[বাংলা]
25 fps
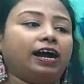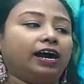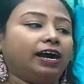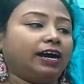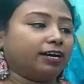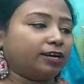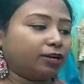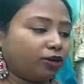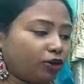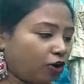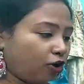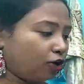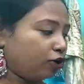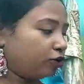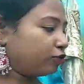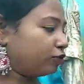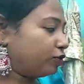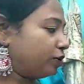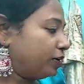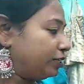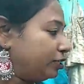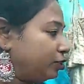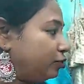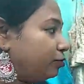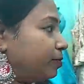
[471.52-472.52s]
আর লং
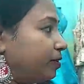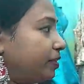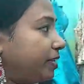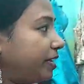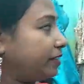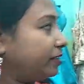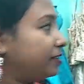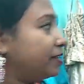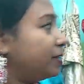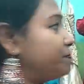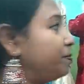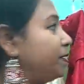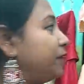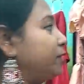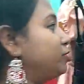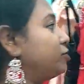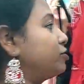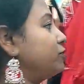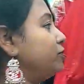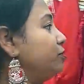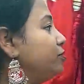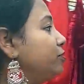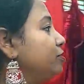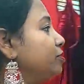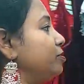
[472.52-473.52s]
রয়েছে তোমরা দেখতেই পাচ্ছ
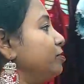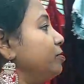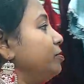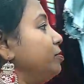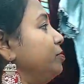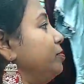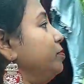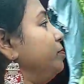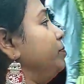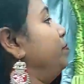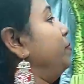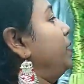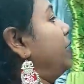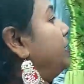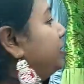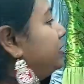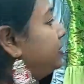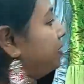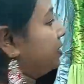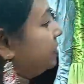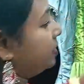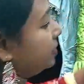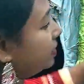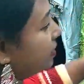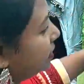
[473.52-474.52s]

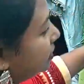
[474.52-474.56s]
পার্টি